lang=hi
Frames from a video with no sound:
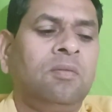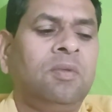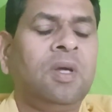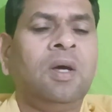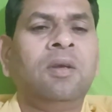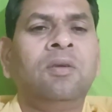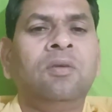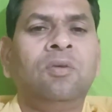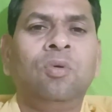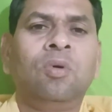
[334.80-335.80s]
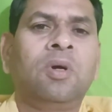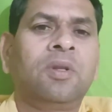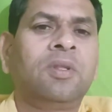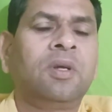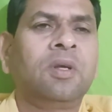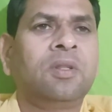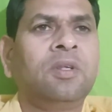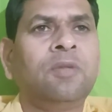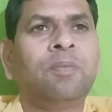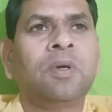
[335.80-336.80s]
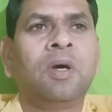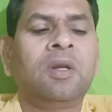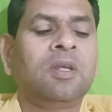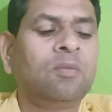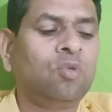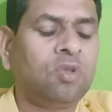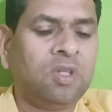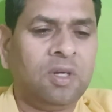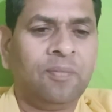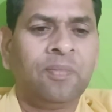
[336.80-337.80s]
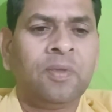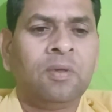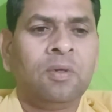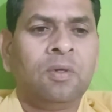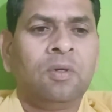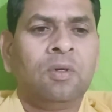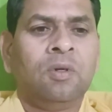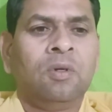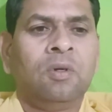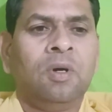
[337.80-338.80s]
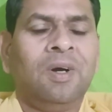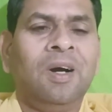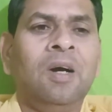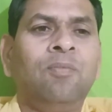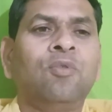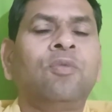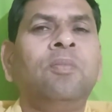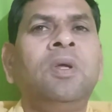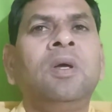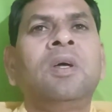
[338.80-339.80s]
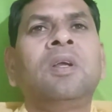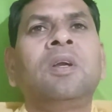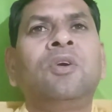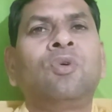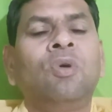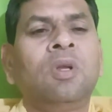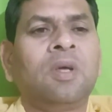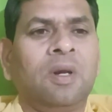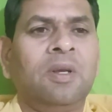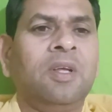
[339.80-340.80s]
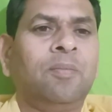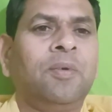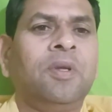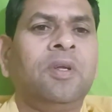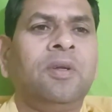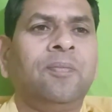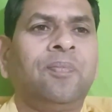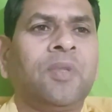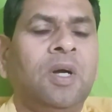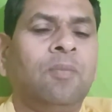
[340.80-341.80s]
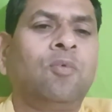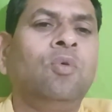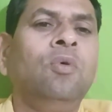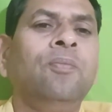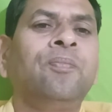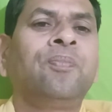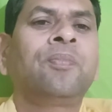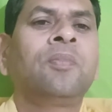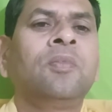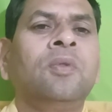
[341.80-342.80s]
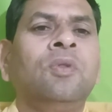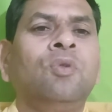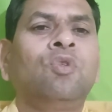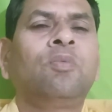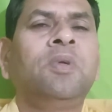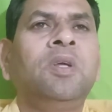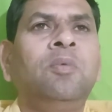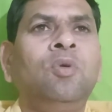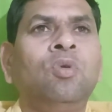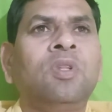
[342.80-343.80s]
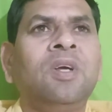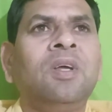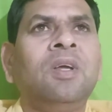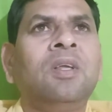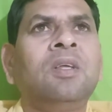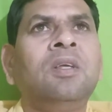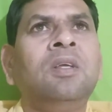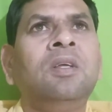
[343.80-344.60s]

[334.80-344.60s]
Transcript: ध्यान योग करते करते इस प्रकार की अनुभूतियां आप उसमें अगर कंट्रोल कर लें अपने आप को तो उसमें यह भी होता है कि